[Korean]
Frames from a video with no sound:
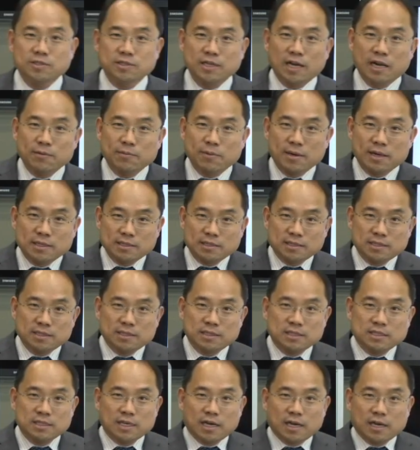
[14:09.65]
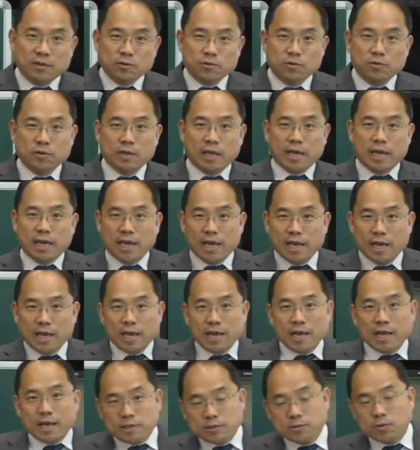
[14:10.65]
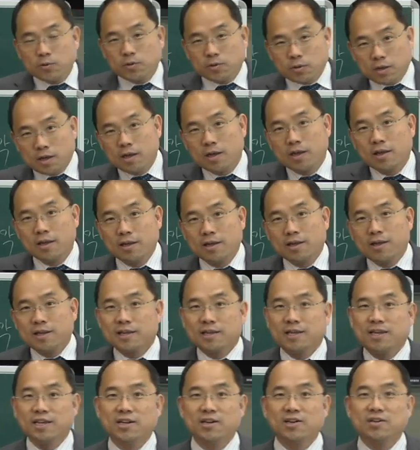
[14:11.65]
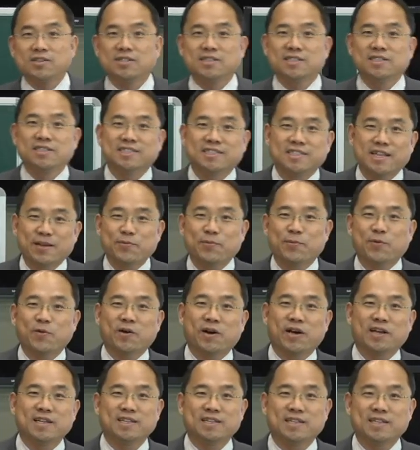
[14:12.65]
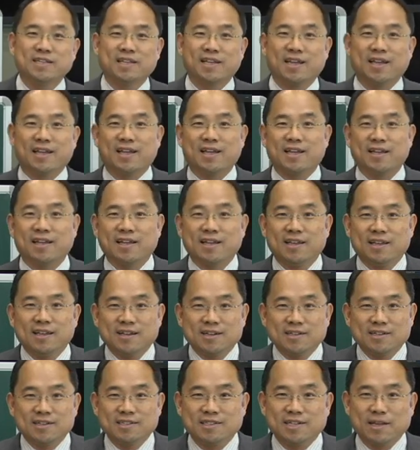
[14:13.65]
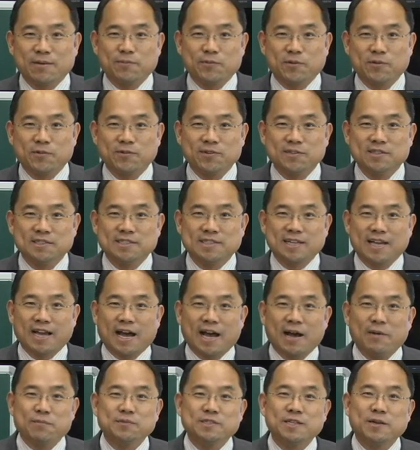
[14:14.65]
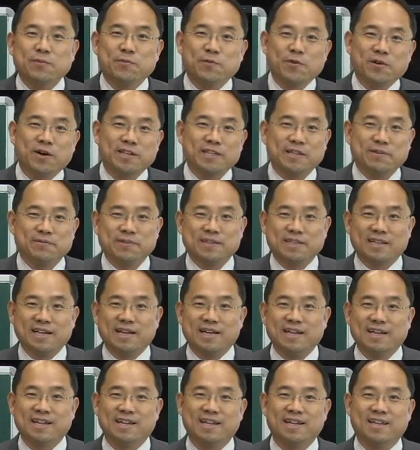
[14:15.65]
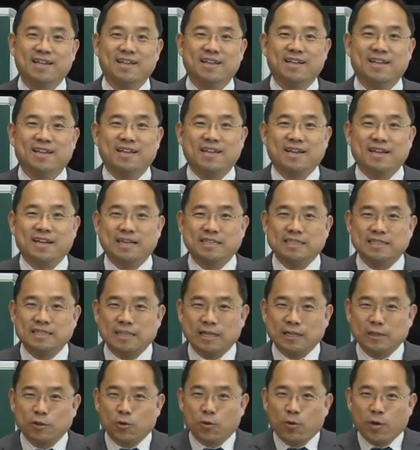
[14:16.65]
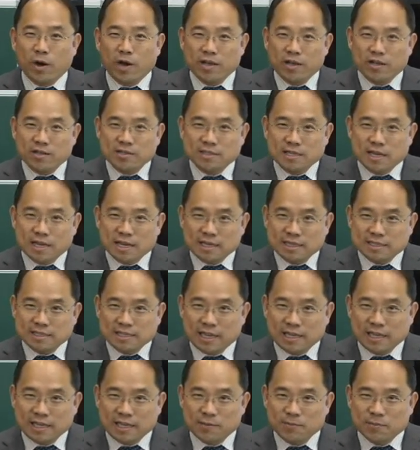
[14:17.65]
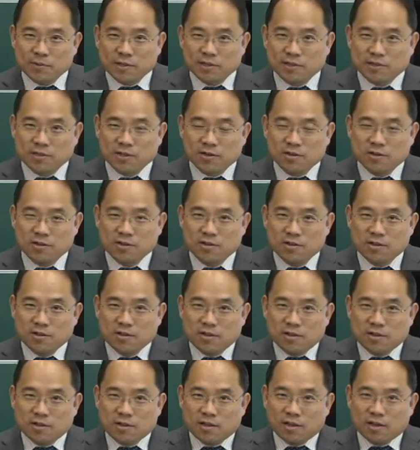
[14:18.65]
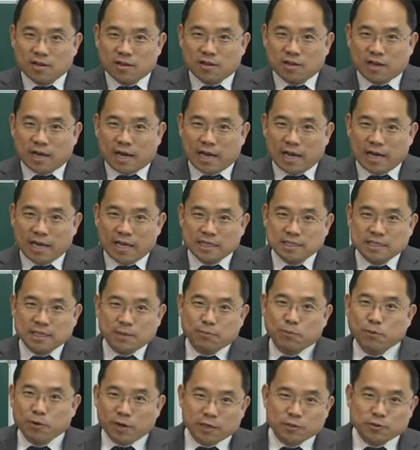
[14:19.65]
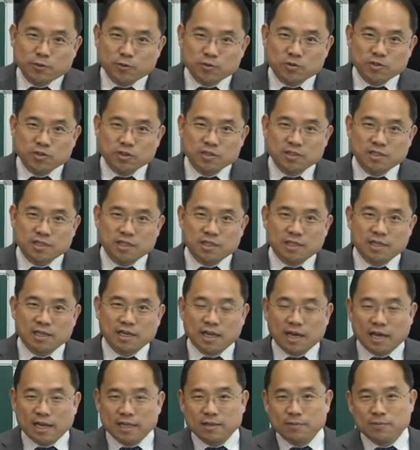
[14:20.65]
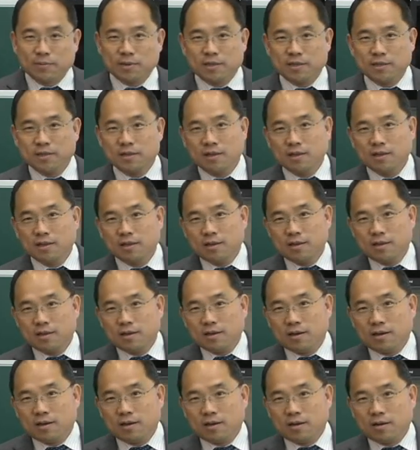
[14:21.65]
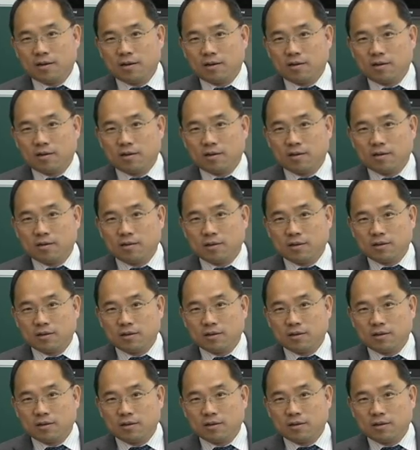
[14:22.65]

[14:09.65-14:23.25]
짧아지지 않고 계속 길어지는 세포가 있는데 그 세포는 이제 암세포가 됩니다. 그래서 이제 노화 현상이 생기면서 어, 아예 세포가 죽든지 아니면은 어